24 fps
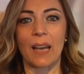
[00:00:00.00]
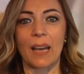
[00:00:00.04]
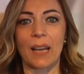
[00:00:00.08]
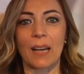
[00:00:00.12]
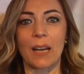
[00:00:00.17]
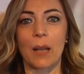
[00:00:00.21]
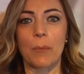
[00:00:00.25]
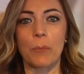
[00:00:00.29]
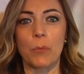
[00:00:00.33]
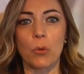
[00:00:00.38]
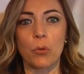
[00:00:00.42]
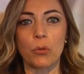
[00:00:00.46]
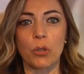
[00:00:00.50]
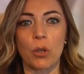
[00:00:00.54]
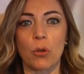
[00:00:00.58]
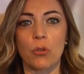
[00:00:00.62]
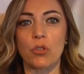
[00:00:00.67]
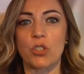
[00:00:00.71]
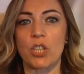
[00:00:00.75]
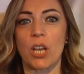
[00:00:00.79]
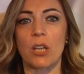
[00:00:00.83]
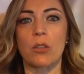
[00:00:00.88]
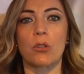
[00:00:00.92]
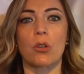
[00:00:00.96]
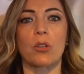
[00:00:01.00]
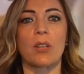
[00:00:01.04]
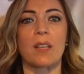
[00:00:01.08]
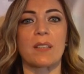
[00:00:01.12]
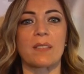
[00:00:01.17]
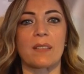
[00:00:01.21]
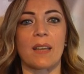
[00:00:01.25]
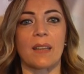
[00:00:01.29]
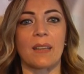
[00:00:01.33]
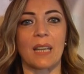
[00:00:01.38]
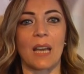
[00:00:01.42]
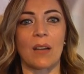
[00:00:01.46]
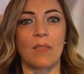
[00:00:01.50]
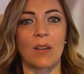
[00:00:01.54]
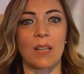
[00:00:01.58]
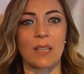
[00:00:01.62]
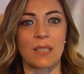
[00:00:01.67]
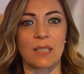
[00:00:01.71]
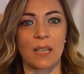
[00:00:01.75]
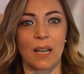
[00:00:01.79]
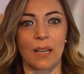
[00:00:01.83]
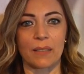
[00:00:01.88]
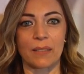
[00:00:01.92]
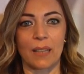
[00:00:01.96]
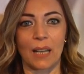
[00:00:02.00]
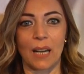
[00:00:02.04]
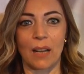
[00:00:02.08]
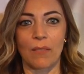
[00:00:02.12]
Carla Beauty è un centro di estetica avanzata